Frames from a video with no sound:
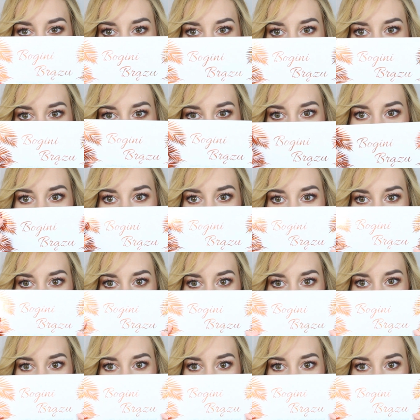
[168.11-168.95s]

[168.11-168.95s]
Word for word: tutaj